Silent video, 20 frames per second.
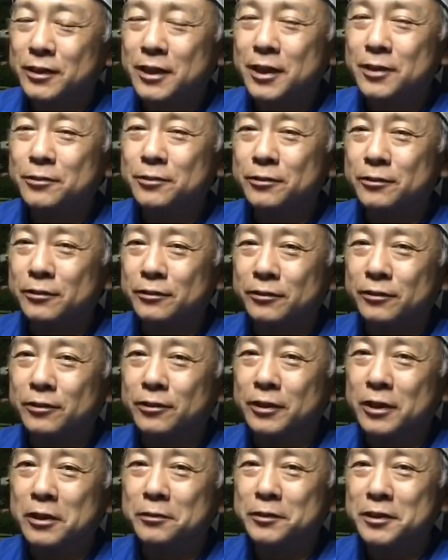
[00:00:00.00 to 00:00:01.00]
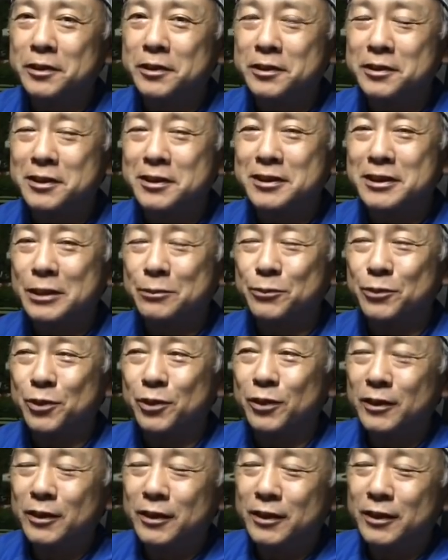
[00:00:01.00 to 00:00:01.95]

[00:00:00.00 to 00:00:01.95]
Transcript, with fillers: キャノンの FD システムを、